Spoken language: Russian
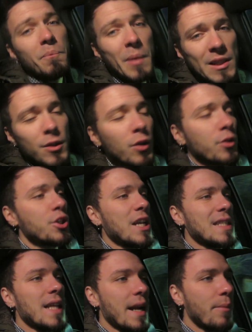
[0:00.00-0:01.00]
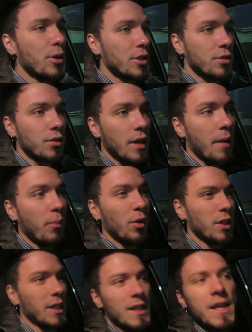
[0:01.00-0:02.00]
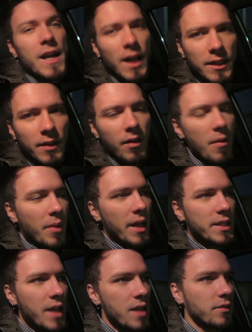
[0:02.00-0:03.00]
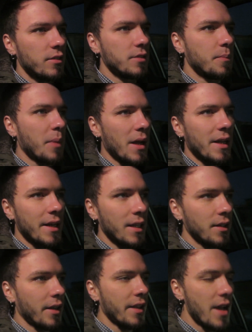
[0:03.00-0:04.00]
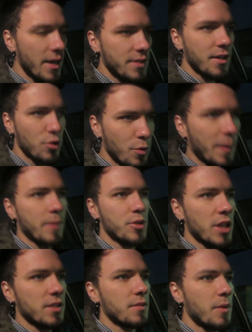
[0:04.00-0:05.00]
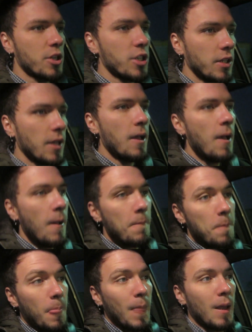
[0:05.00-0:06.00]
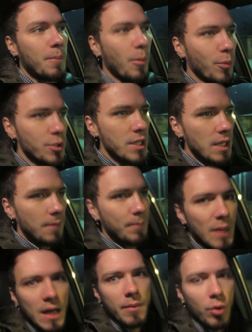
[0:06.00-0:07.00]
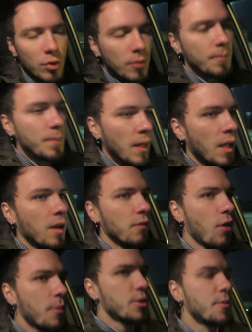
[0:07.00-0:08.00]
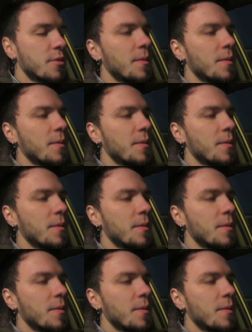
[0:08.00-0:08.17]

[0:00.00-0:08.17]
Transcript: Поскольку сейчас на работе с утра будет некогда вам рассказывать про рендер, я расскажу прямо сейчас из машины на, по пути на работу. В общем,